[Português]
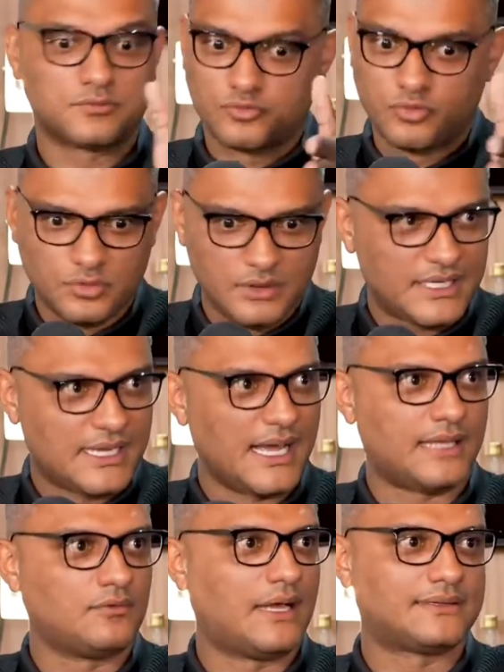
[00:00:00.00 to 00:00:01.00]
tudo
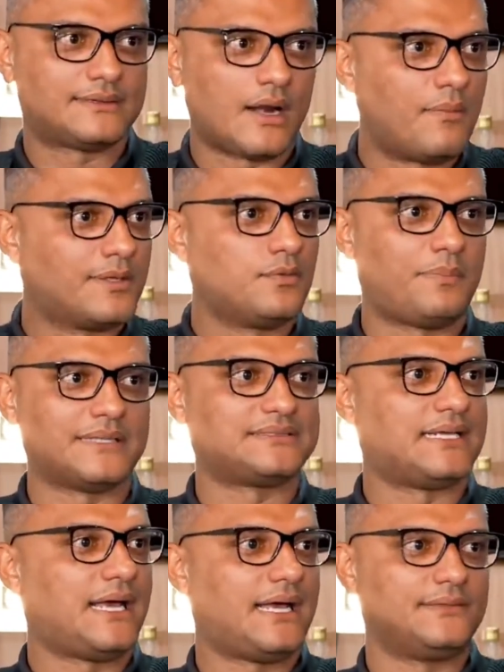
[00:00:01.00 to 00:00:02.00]
ligado a trauma do
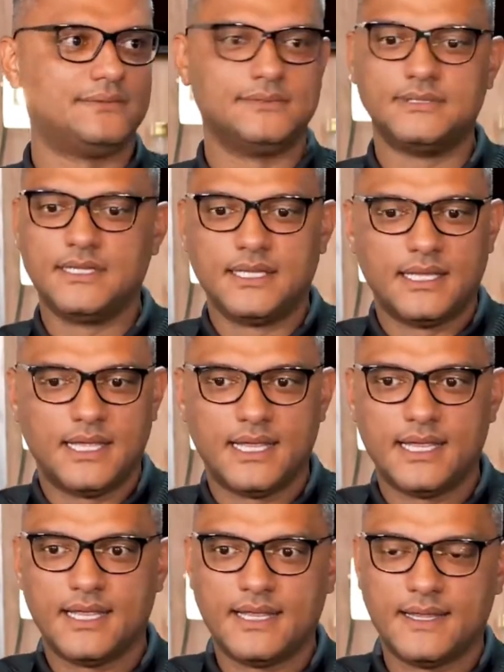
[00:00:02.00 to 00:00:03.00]
passado,
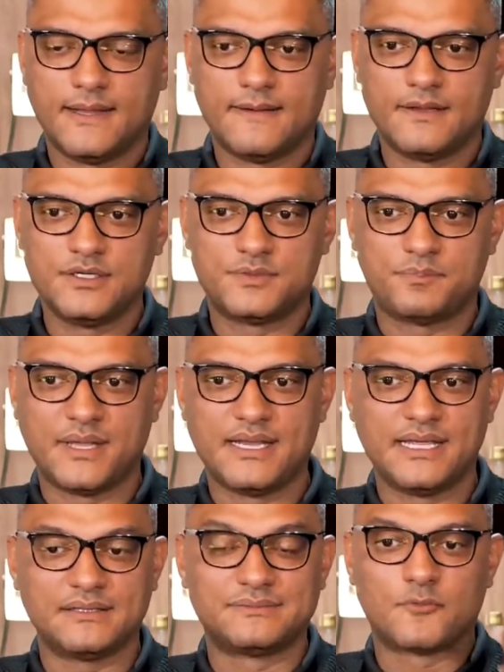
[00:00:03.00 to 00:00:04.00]
é,
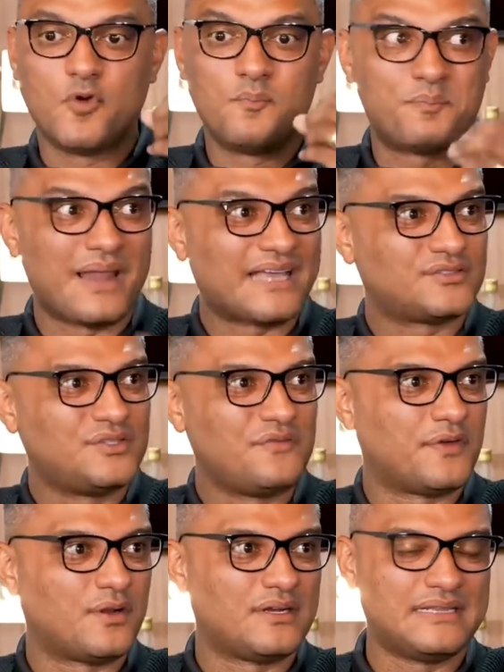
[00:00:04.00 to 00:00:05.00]
complexos de
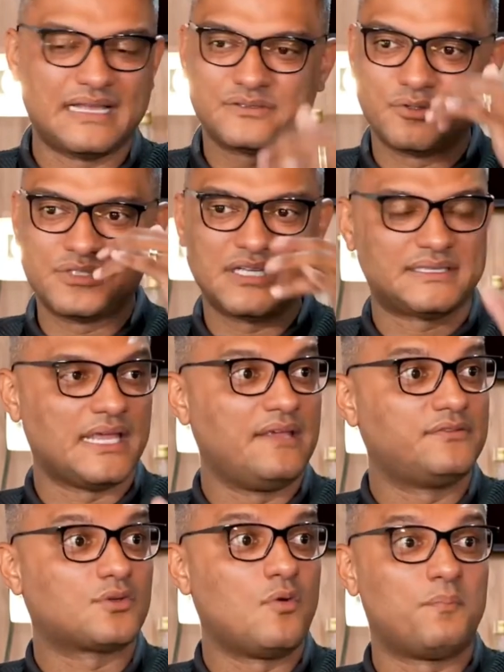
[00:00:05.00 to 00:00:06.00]
inferioridade que eu tinha
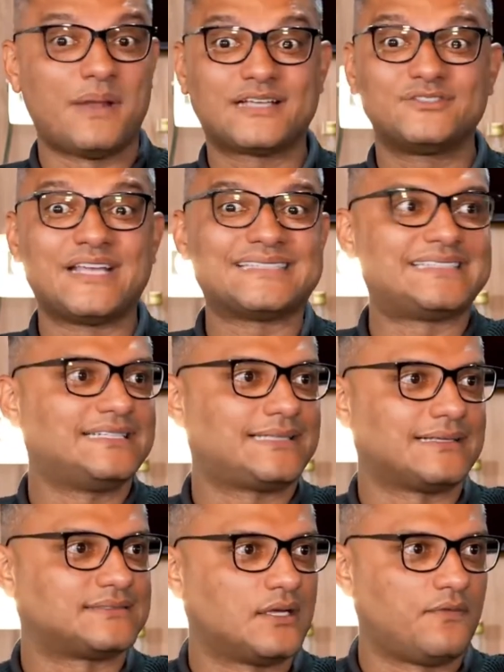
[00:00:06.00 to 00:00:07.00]
terríveis, complexos de
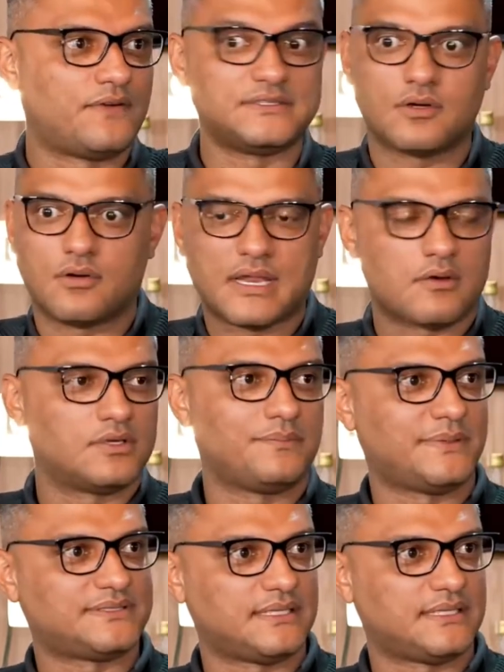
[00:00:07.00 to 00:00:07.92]
aceitação, fazer qualquer coisa para ser